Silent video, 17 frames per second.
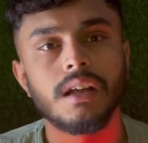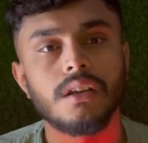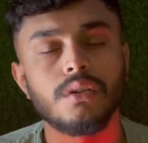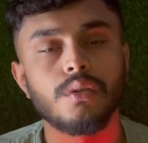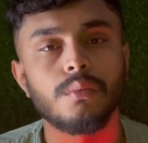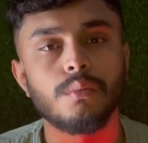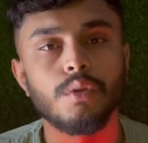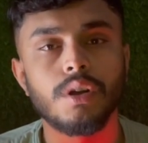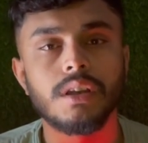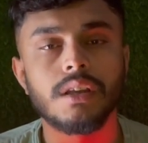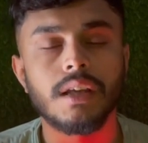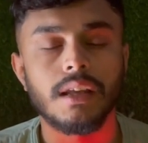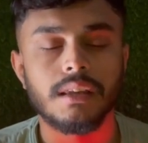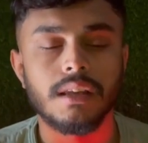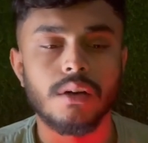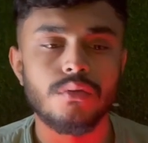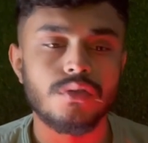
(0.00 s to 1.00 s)
तो मोहित
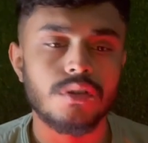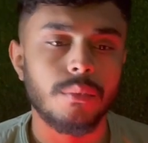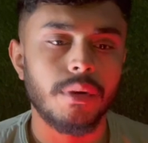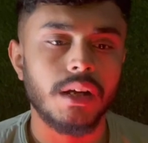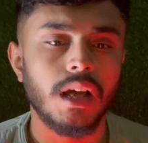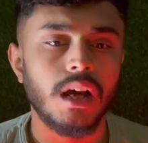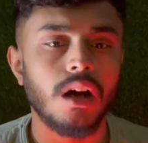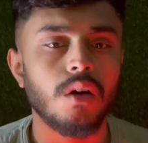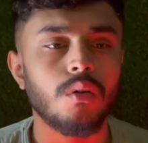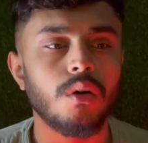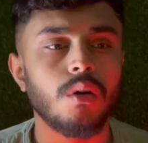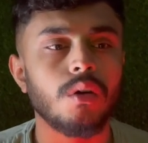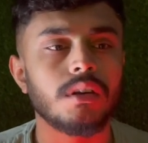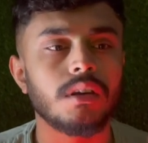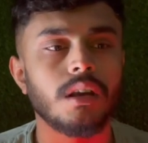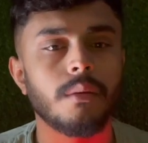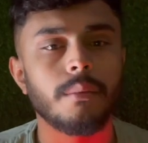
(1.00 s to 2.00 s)
कहता है उनसे बेटा आओ आओ
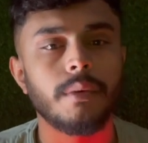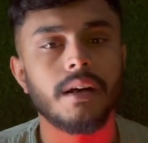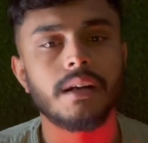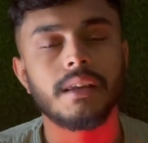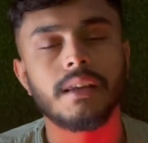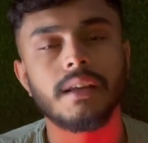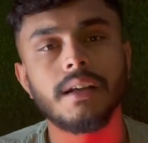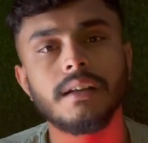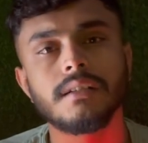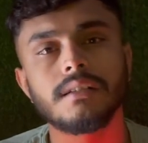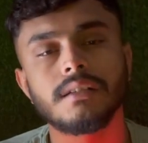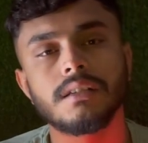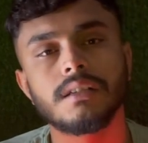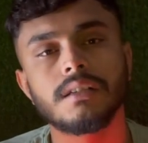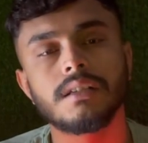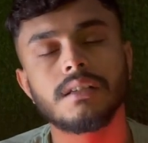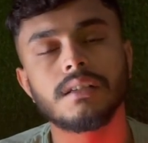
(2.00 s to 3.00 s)
अंदर बैठते
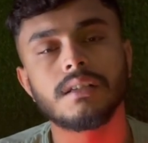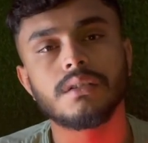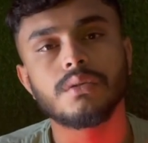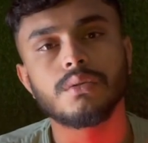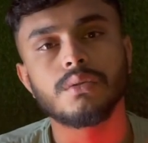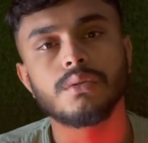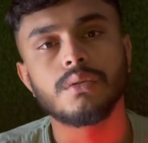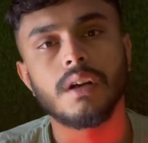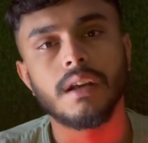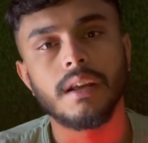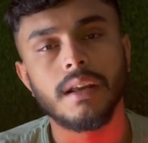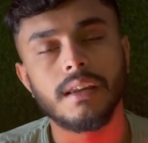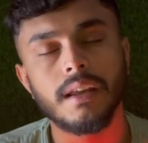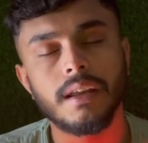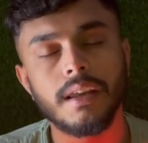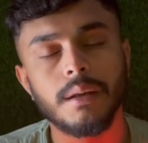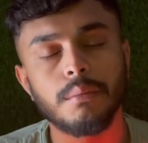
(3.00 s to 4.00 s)
हैं तो
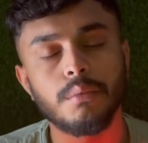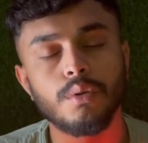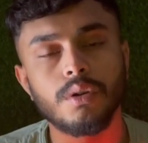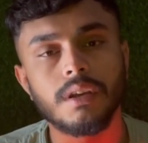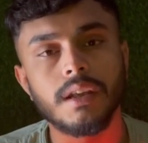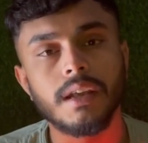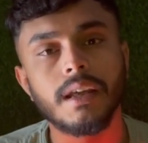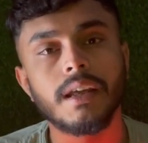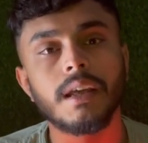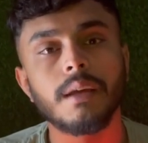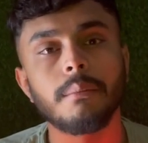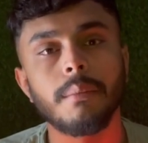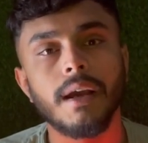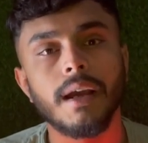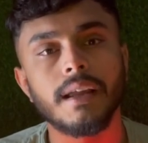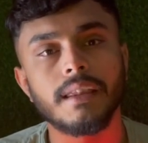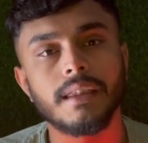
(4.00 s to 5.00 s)
अनीता ये बोलती है कि
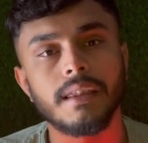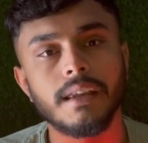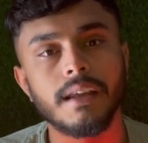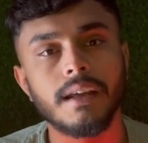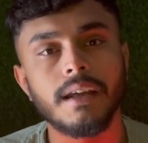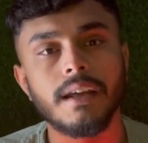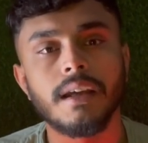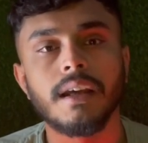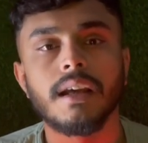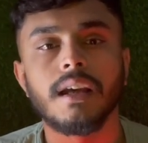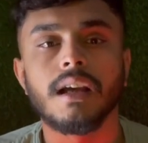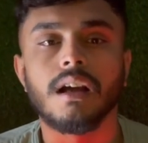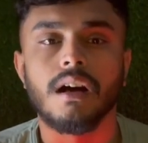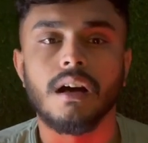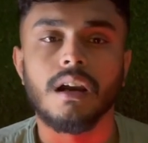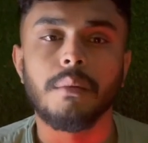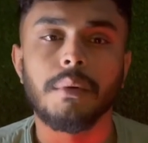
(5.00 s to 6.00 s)
मैं इतने
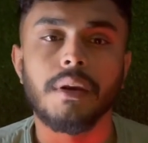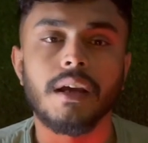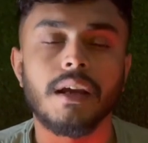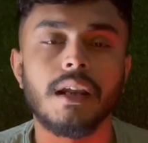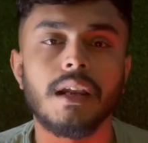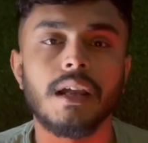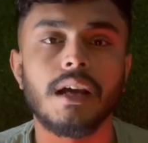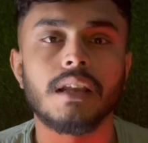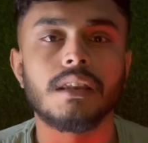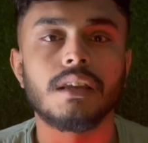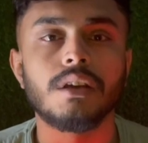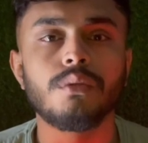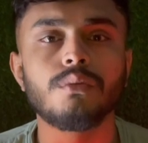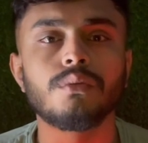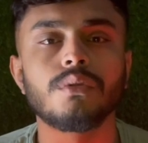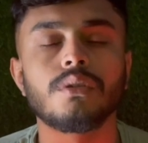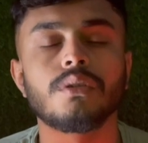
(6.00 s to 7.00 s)
खाना बना के ले आती
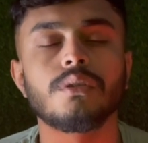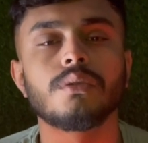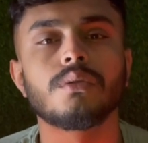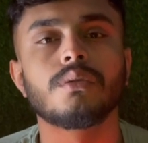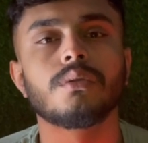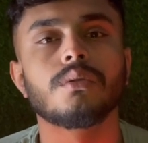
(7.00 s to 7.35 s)
हूँ तो